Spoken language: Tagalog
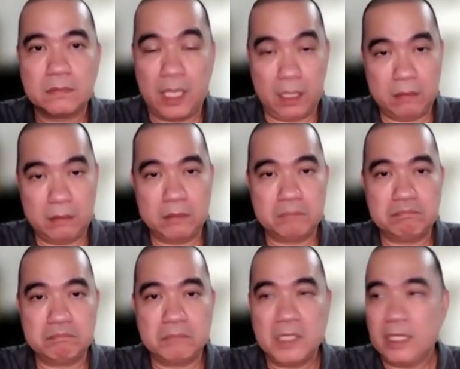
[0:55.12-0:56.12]
uh,
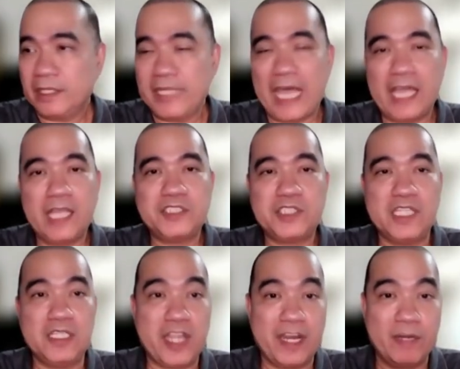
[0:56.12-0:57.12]
dahil
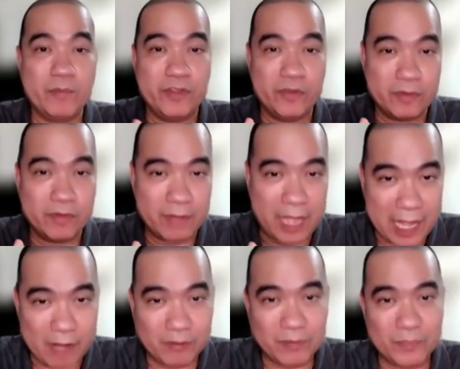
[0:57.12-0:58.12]
sinare mo yung
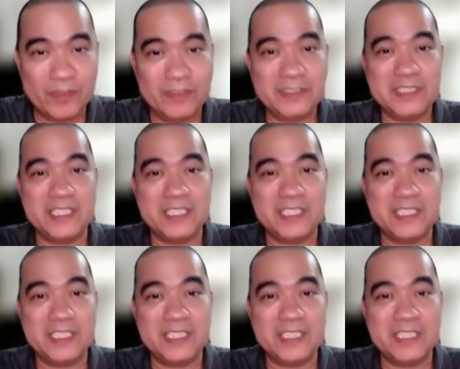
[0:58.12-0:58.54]
account mo,